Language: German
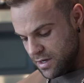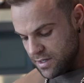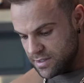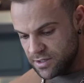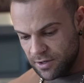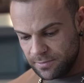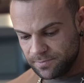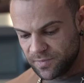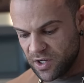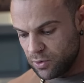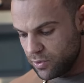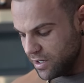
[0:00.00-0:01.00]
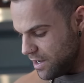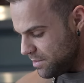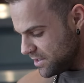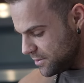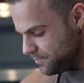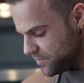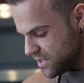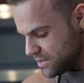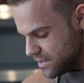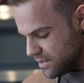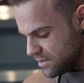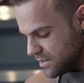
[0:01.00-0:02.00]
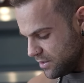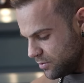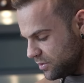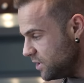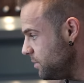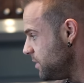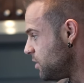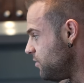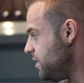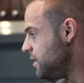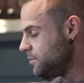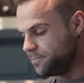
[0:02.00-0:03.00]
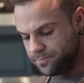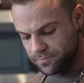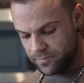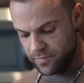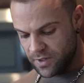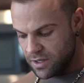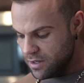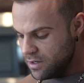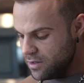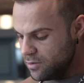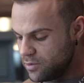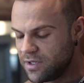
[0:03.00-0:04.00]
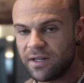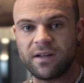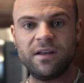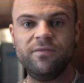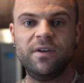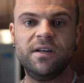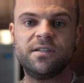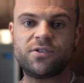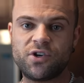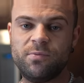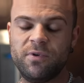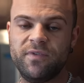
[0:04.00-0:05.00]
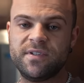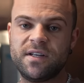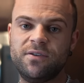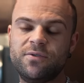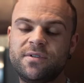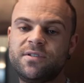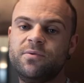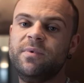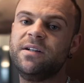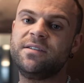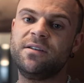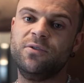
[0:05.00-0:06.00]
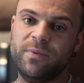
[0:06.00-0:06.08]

So, genug gelabert. Das geht jetzt eine Runde in die Mikrowelle. Und dann gehen wir ins Gym und wir sehen uns zur Mahlzeit